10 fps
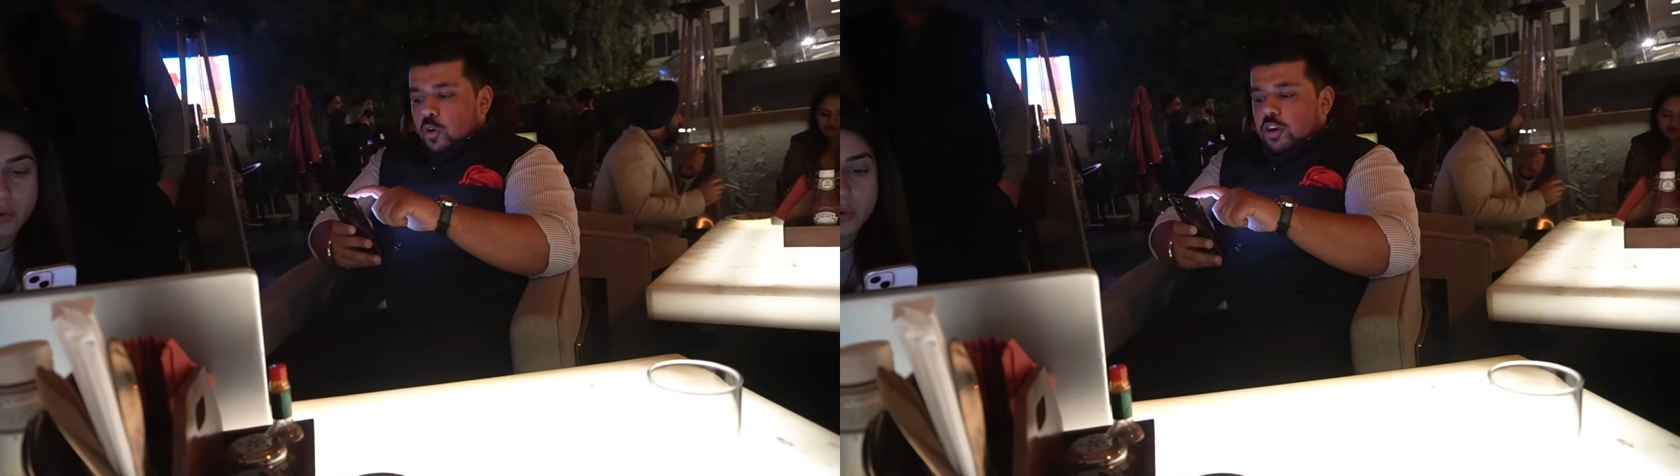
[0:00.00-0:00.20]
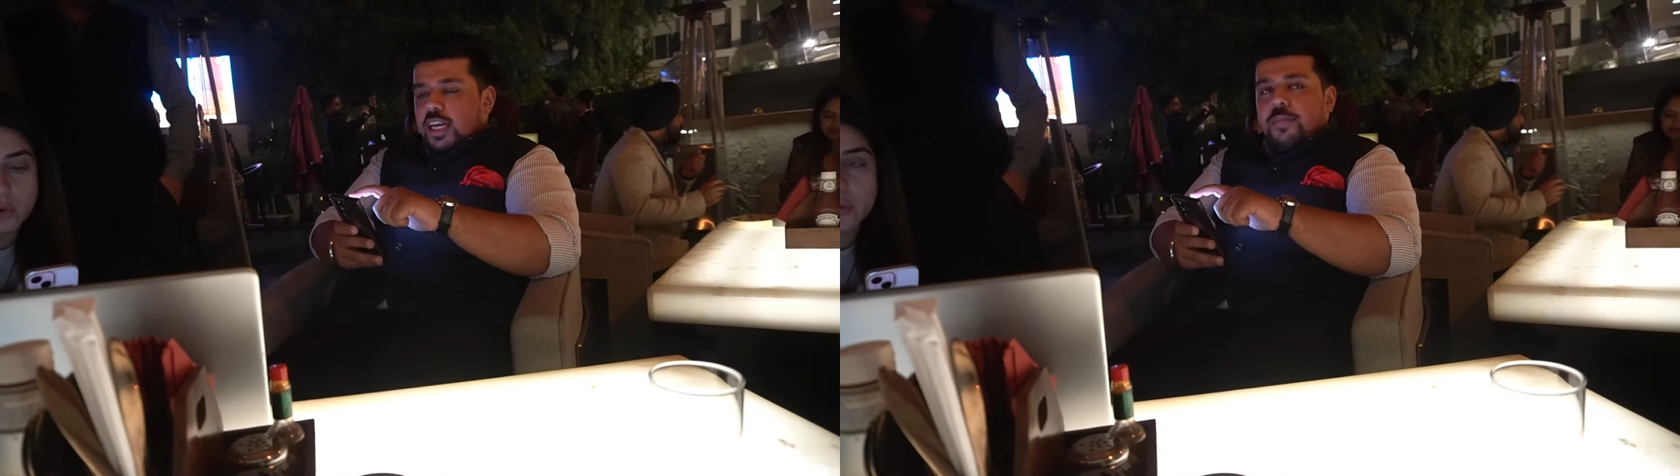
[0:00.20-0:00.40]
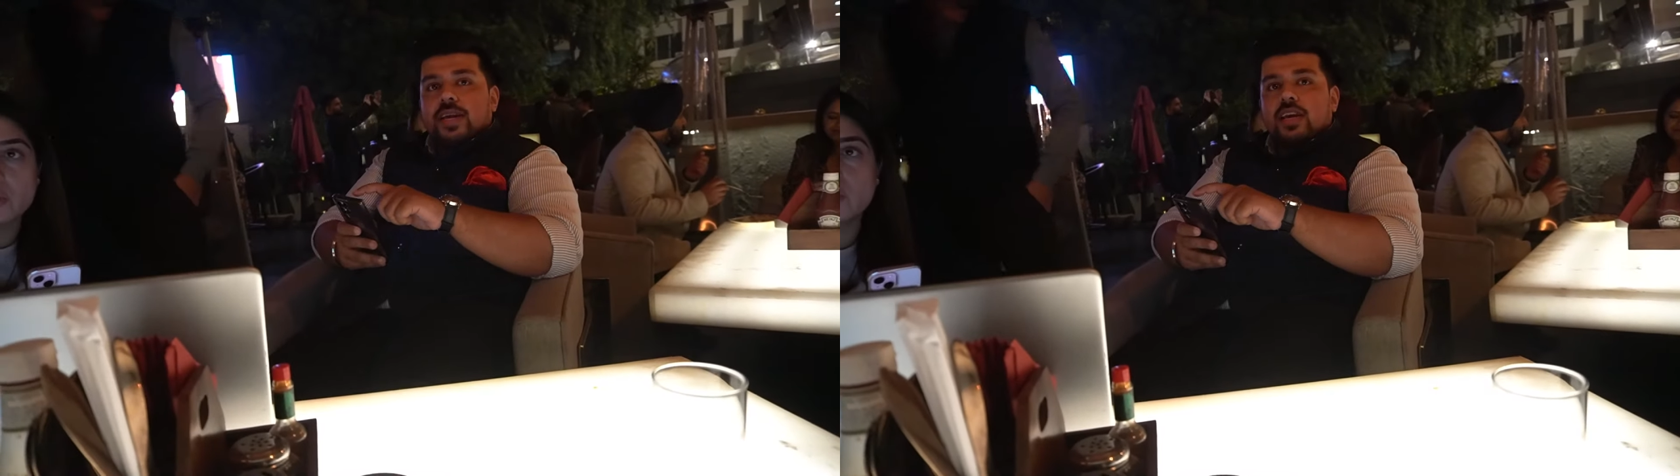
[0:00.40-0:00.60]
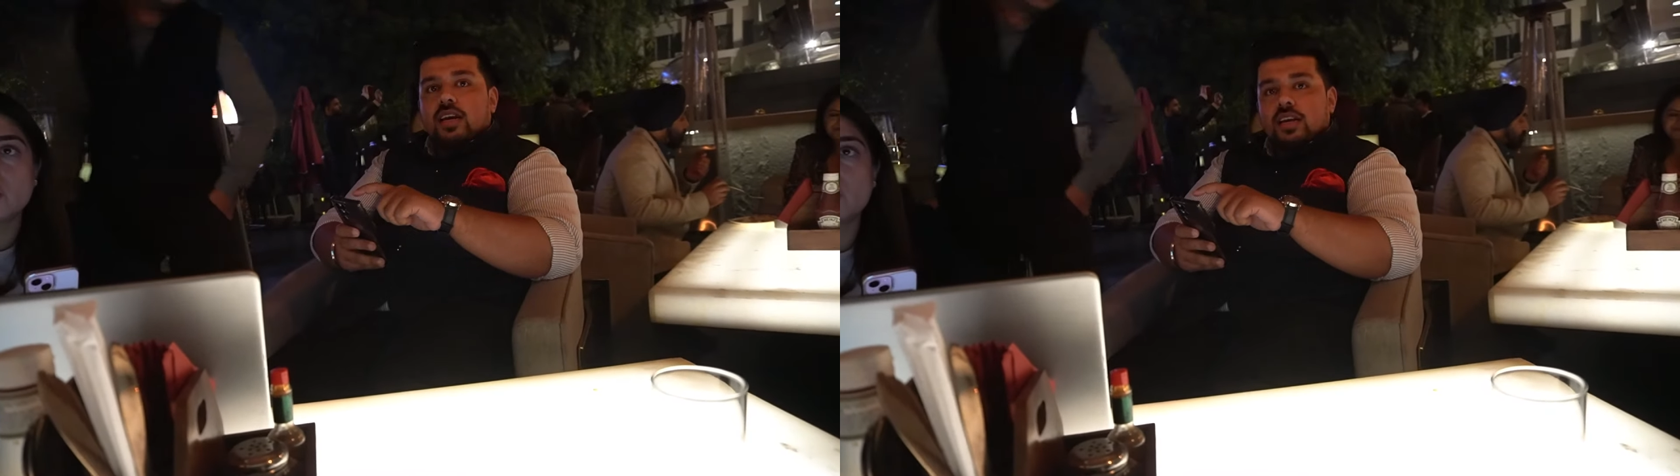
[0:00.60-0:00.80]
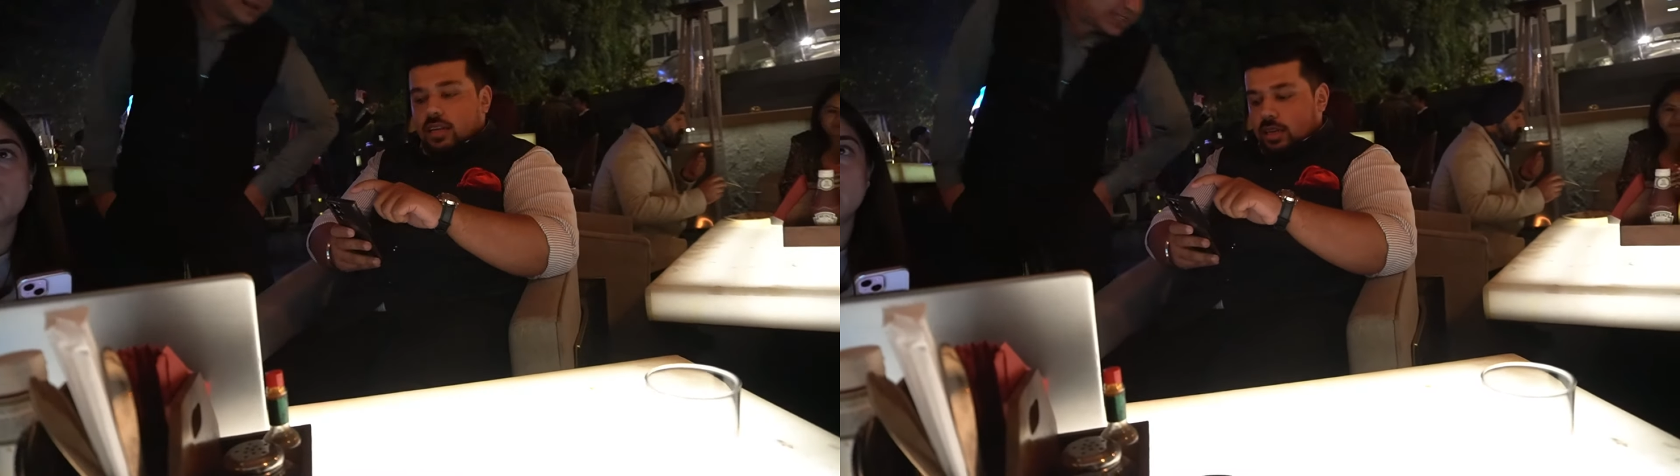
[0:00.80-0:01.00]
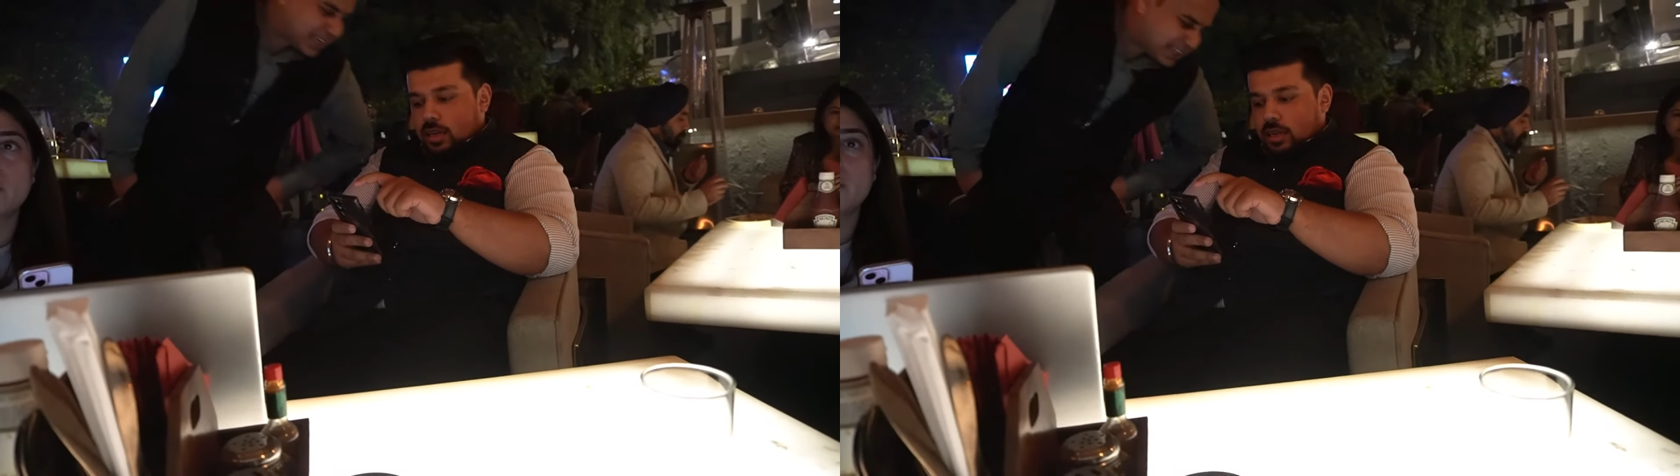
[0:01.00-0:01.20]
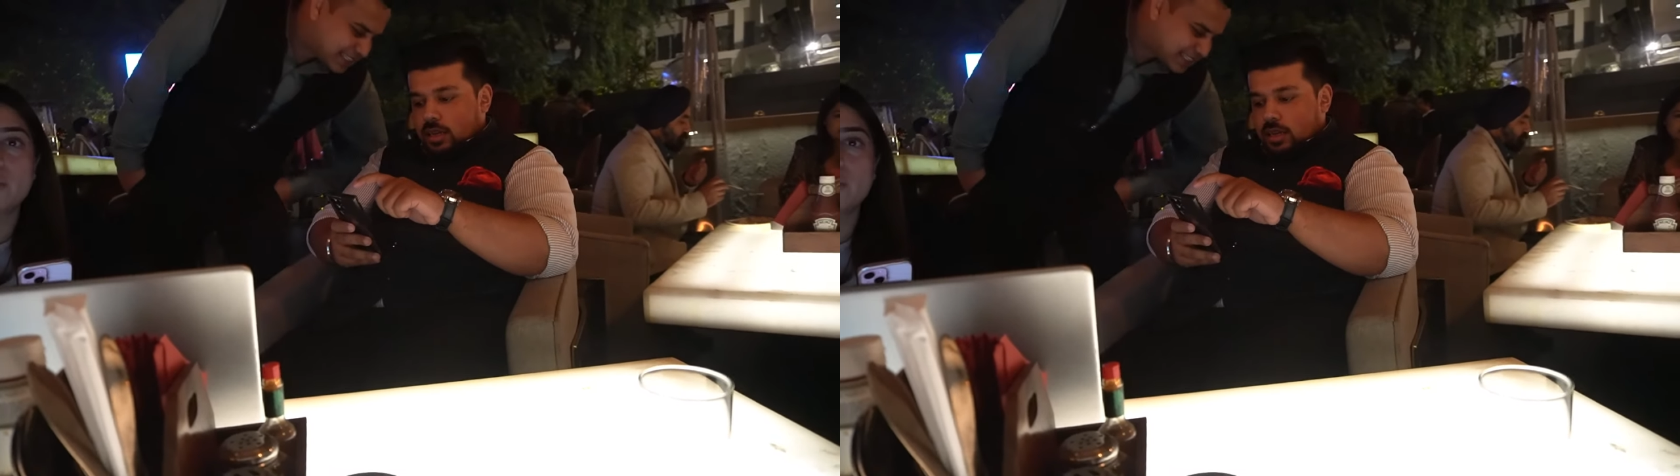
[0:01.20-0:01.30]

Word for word: ओटीपी एआई